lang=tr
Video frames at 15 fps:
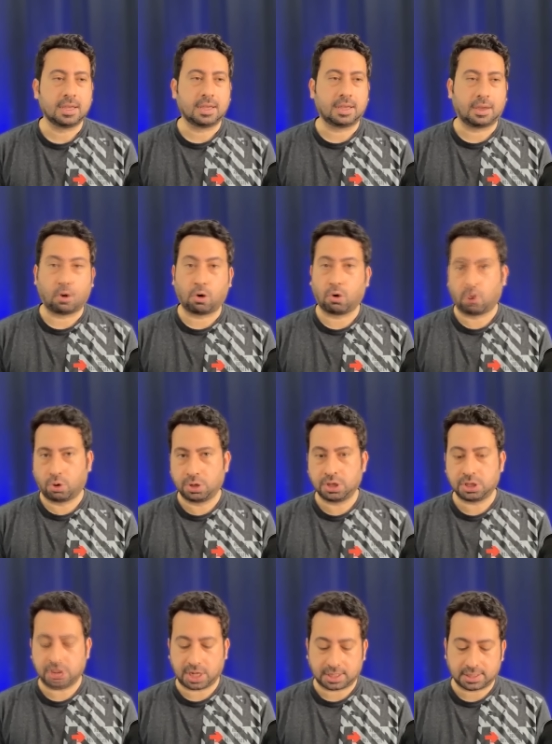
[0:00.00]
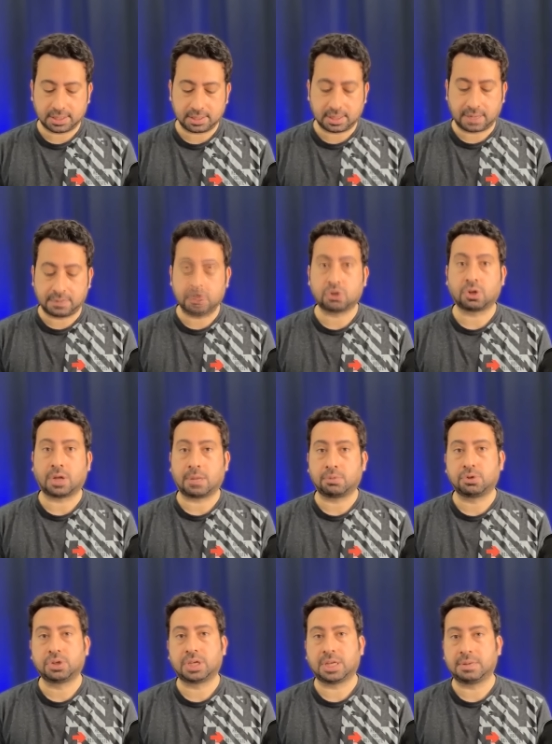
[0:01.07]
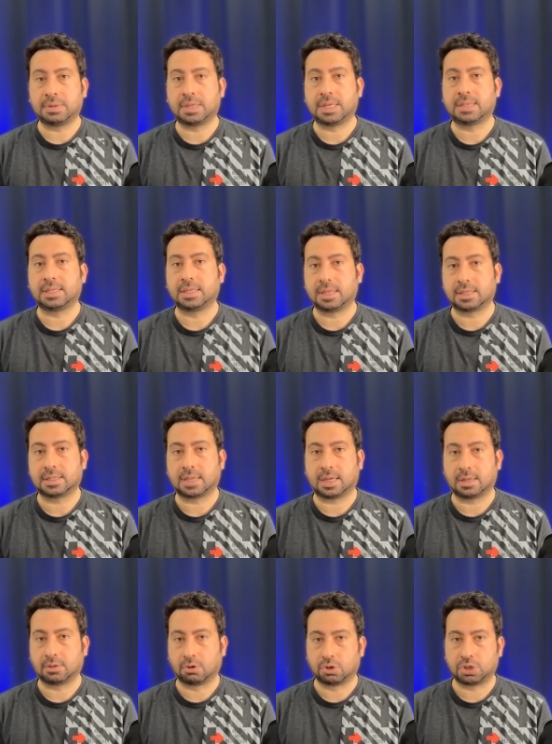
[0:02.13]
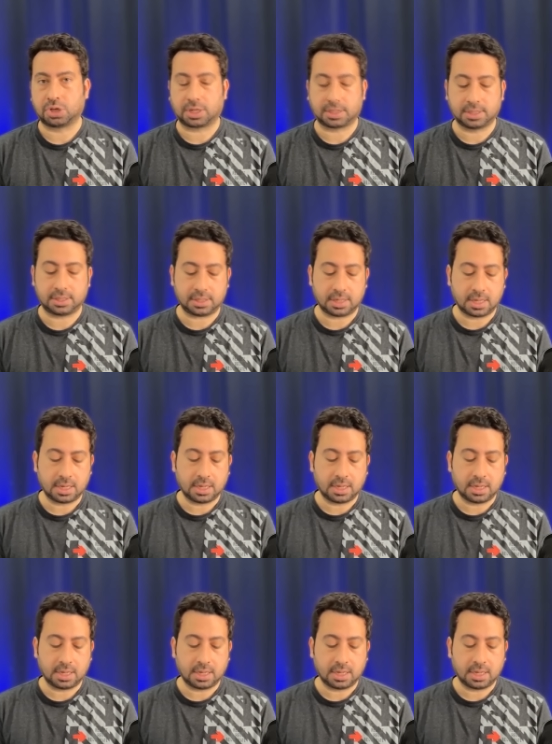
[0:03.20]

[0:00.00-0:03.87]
E, o oynayacaktır. Davinson Abdülkerim ikilisi yine sahada olacaktır.